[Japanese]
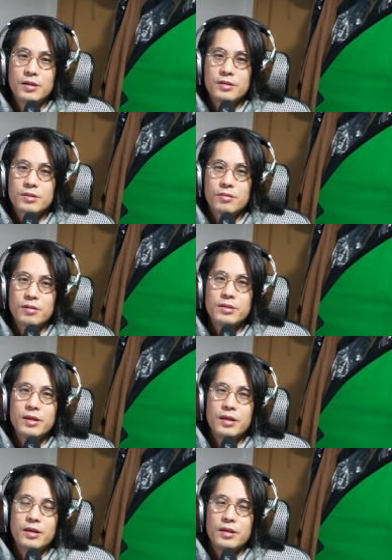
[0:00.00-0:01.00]
それ
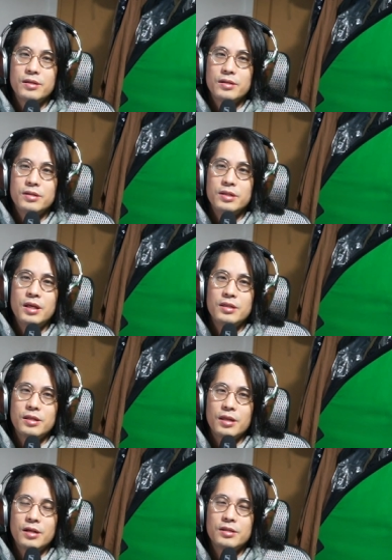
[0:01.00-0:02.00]
で家で
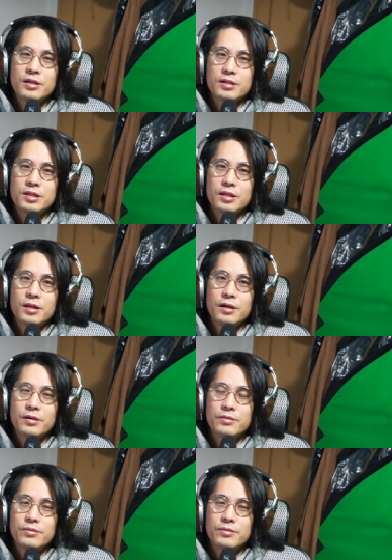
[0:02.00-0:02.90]
ダラダラしてた